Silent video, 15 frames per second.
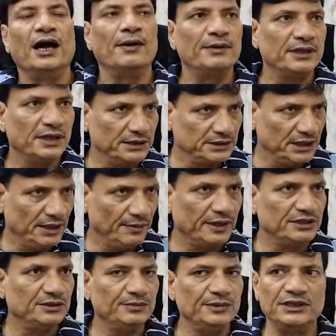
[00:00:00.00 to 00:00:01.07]
আমাদের আজকে
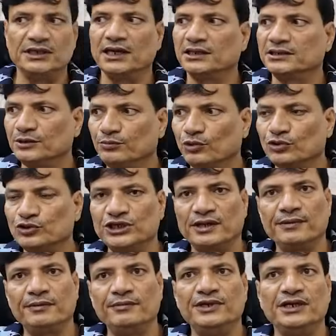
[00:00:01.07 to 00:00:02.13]
এমআইসি মিটিং আছে বড়
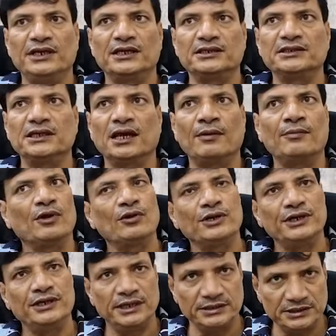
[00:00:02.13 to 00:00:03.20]
চেয়ারম্যান মিটিং আছে আমরা
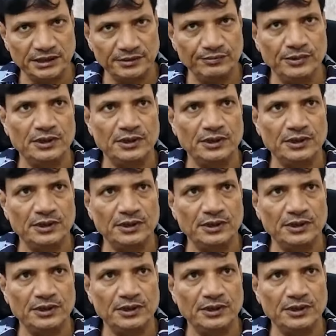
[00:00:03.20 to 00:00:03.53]
অলরেডি আজকে